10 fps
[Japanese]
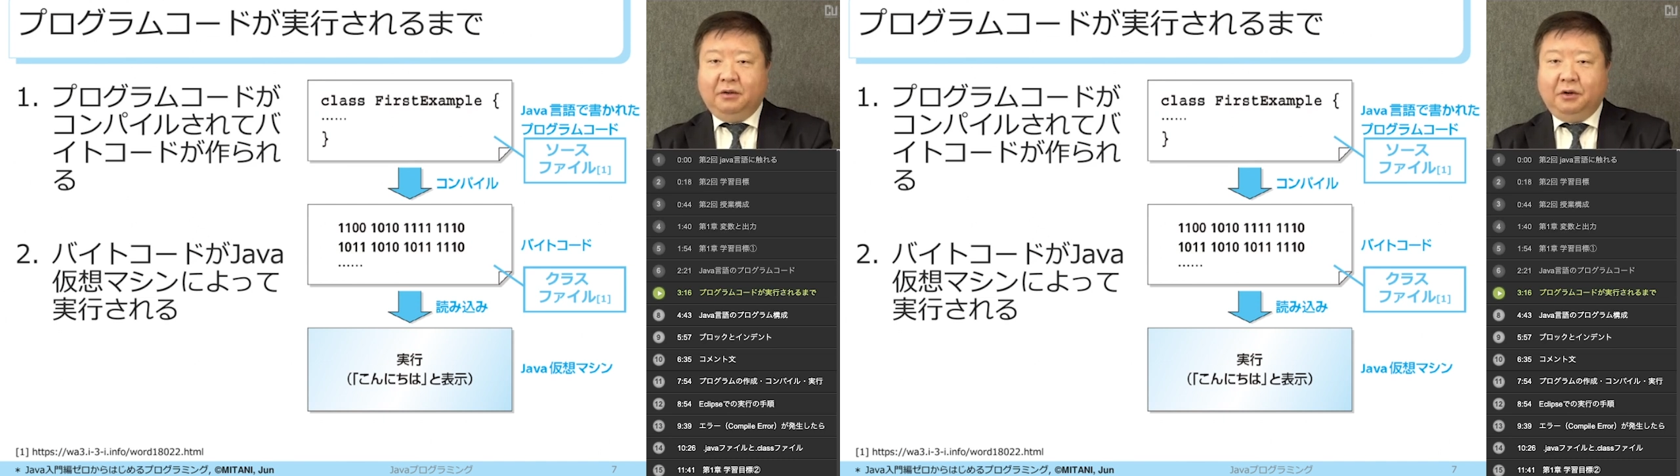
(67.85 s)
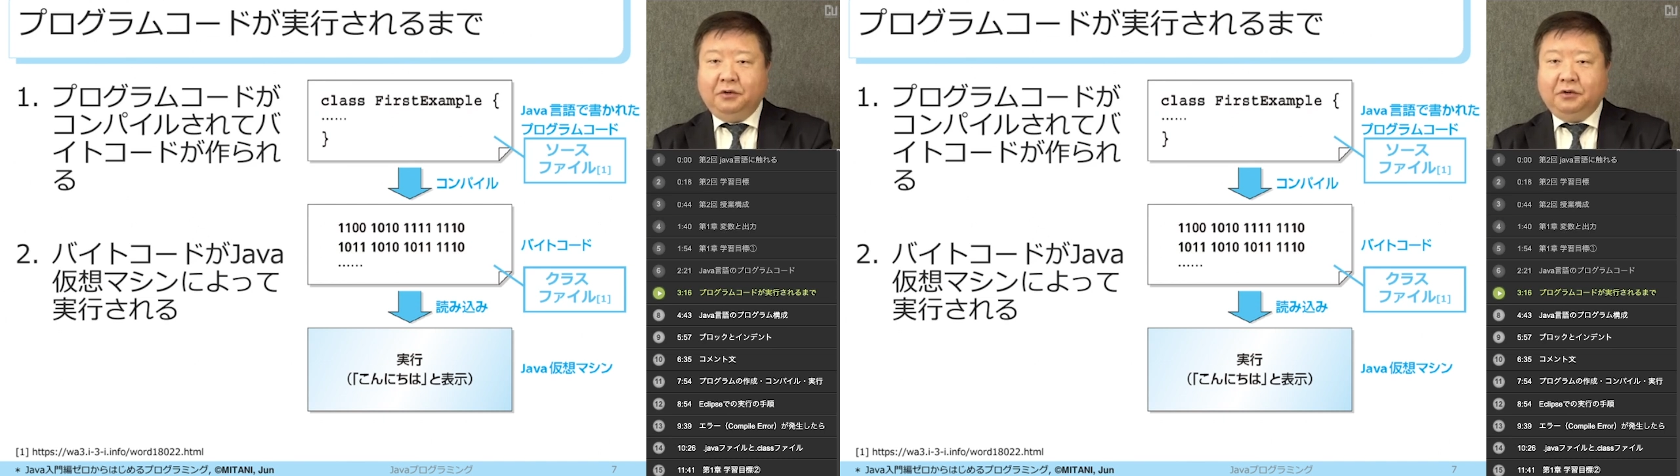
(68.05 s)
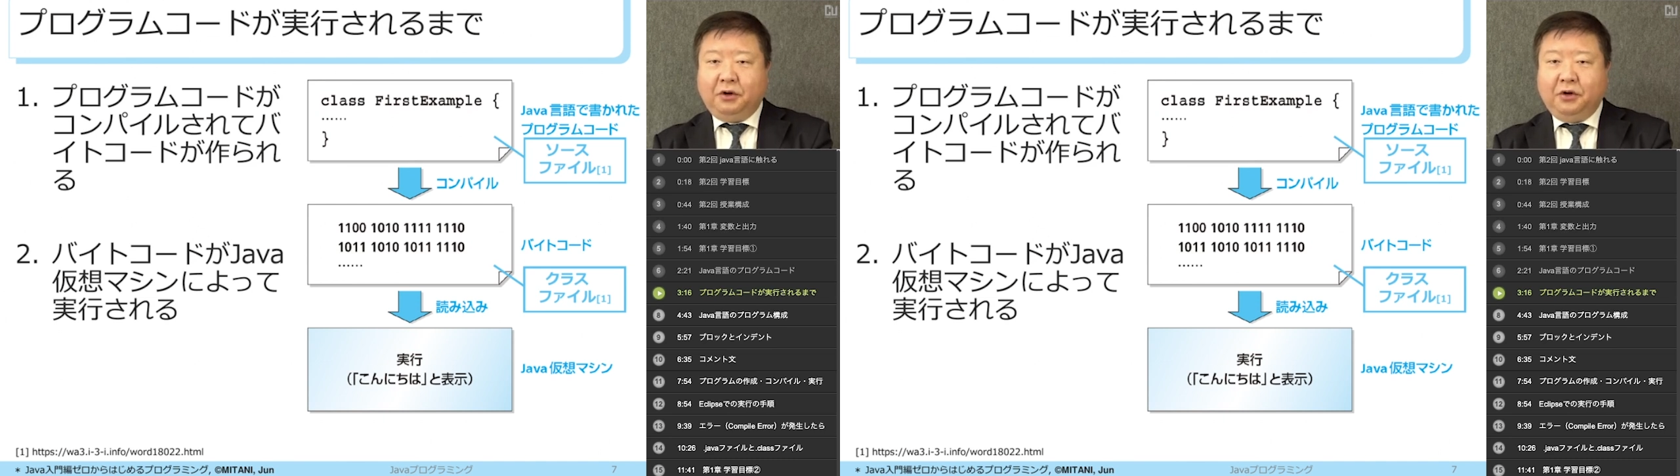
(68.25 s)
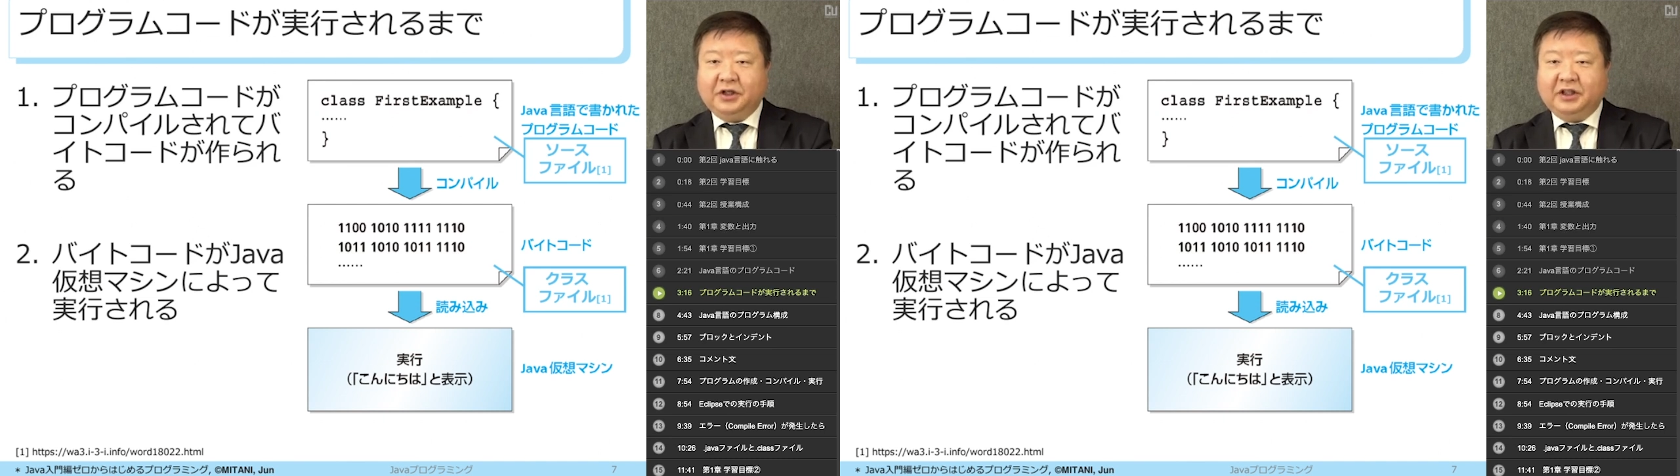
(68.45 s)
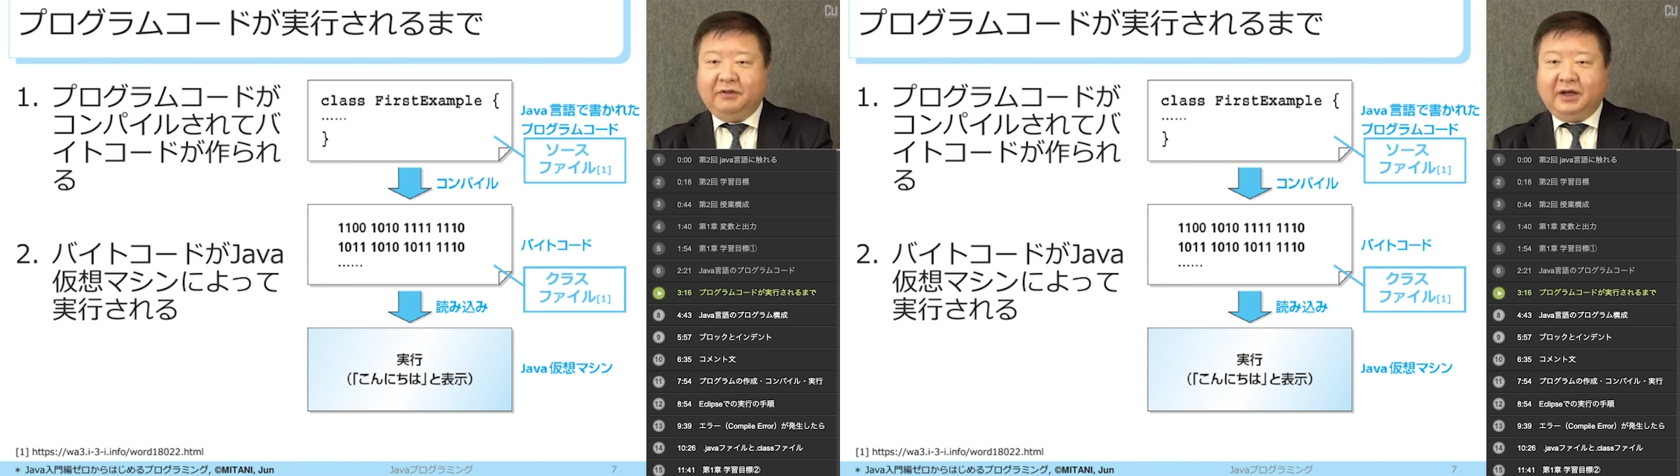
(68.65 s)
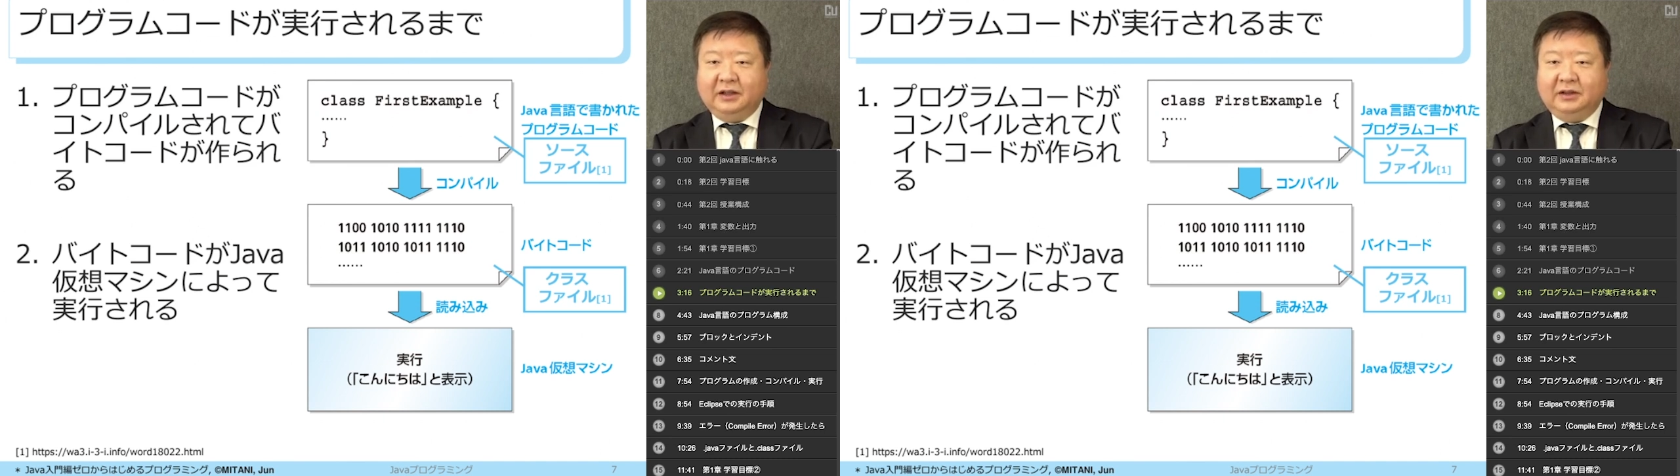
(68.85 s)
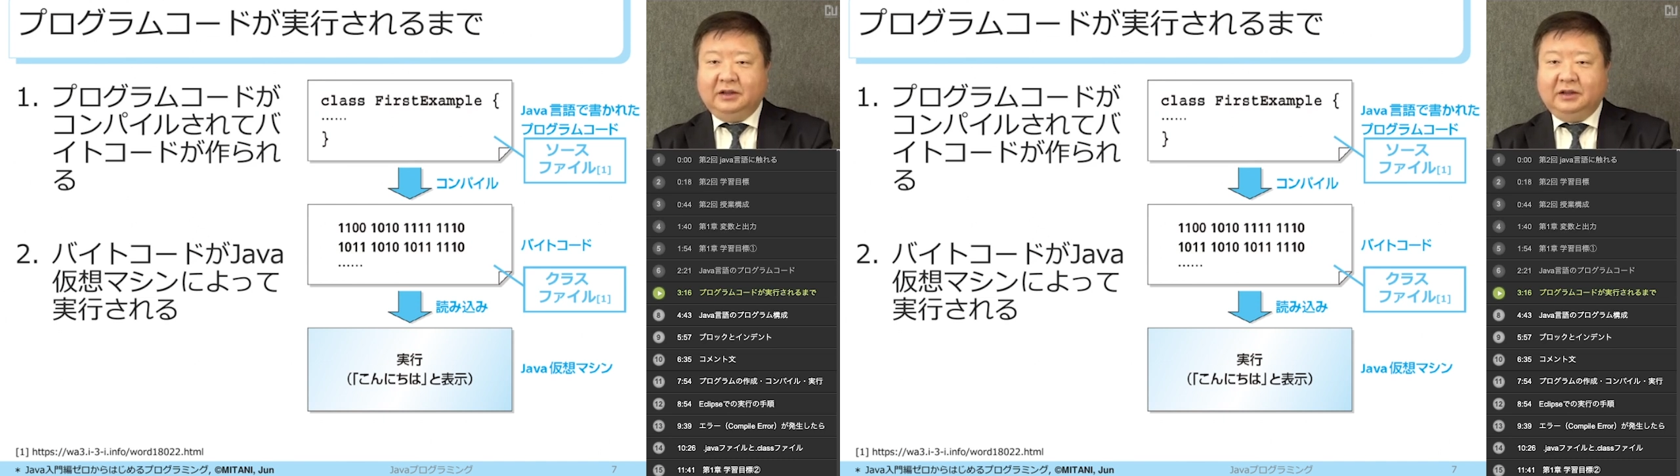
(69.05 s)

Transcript: 本講義では